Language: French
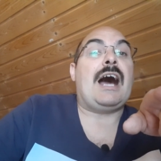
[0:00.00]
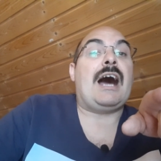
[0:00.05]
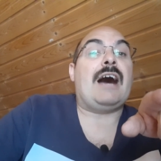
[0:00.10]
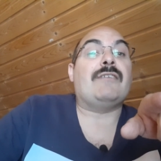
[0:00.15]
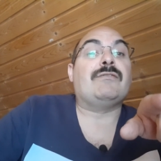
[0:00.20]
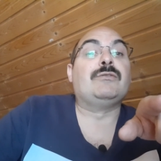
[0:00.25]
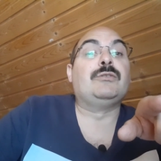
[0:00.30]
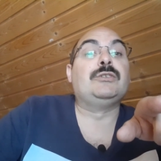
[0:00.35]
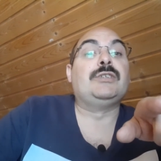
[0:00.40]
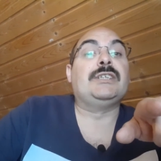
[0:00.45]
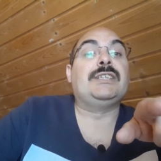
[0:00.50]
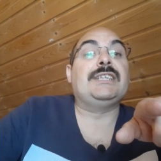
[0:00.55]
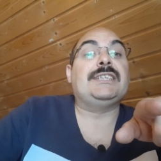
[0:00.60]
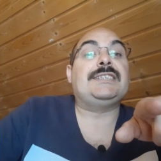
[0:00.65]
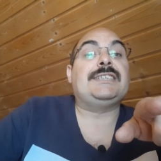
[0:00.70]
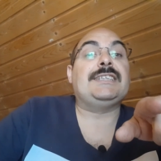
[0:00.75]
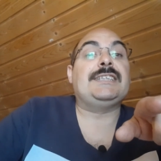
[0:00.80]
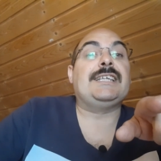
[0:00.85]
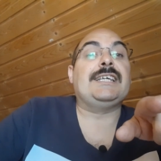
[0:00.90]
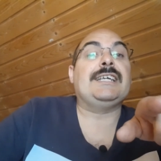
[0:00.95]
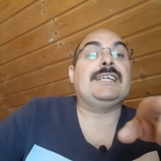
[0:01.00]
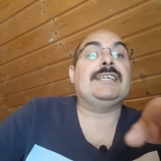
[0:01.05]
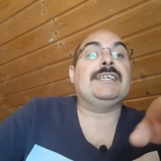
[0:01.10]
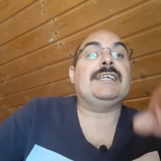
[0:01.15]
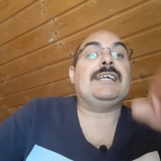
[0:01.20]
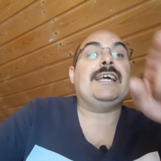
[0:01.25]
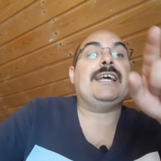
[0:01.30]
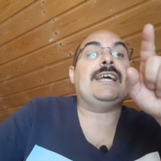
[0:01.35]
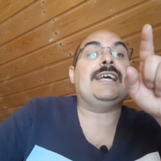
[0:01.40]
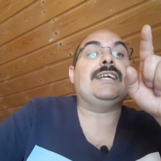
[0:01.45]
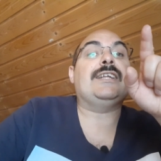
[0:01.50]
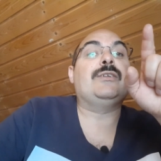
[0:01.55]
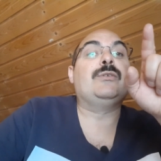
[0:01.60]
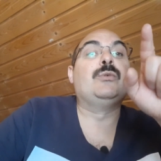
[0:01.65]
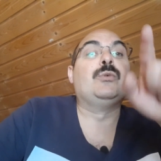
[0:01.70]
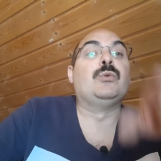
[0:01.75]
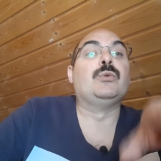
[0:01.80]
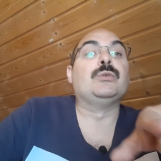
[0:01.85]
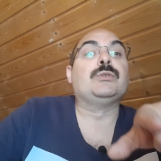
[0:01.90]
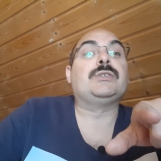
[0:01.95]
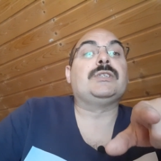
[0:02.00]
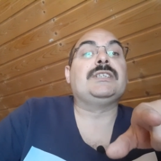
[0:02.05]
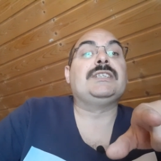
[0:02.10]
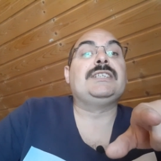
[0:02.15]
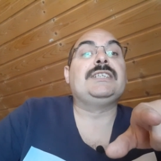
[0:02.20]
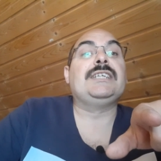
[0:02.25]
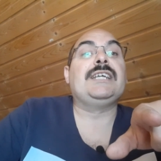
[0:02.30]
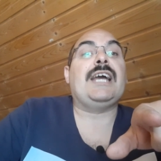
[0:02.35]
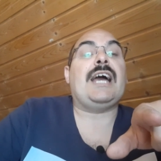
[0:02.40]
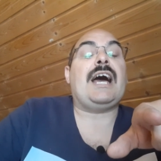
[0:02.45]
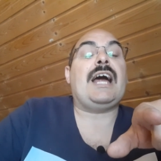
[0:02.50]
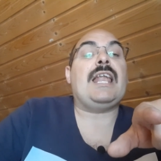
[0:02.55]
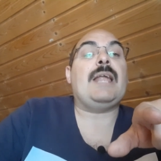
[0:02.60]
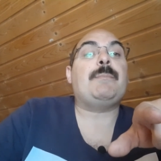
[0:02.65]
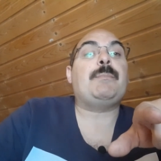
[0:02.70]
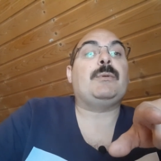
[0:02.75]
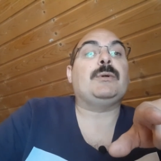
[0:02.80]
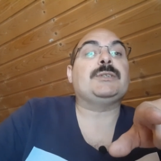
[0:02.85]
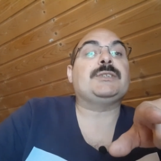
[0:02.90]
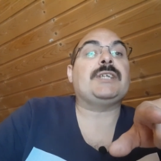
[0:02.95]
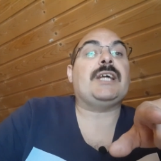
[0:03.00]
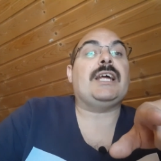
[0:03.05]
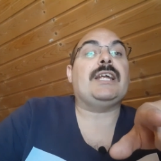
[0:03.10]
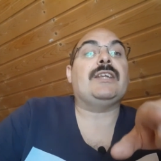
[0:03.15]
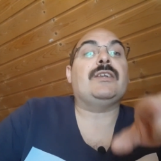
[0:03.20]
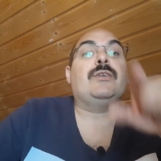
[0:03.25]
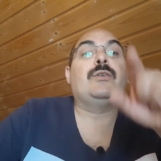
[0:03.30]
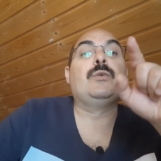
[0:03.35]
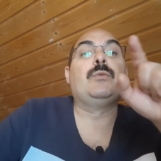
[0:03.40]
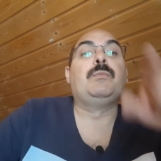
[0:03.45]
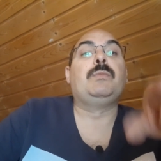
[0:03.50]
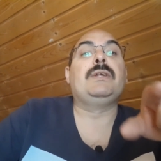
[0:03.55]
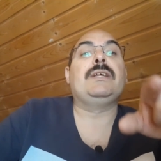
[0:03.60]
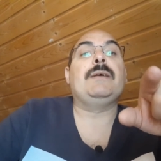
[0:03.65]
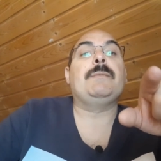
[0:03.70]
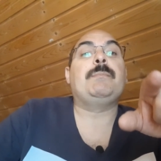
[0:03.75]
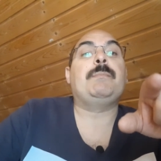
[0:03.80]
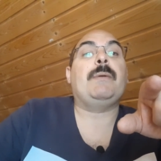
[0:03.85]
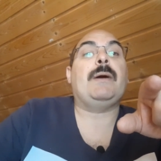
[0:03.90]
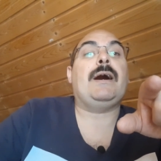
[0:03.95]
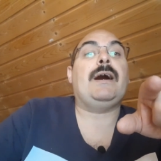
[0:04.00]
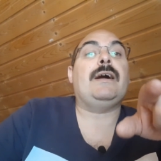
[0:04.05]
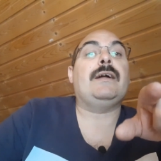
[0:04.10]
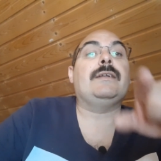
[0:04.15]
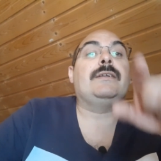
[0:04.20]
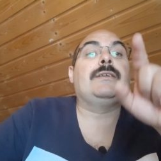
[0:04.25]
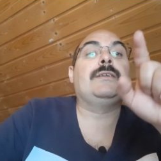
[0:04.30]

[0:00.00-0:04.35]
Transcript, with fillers: À vous de décider. Et nous, on se dit à la prochaine. N'oubliez pas,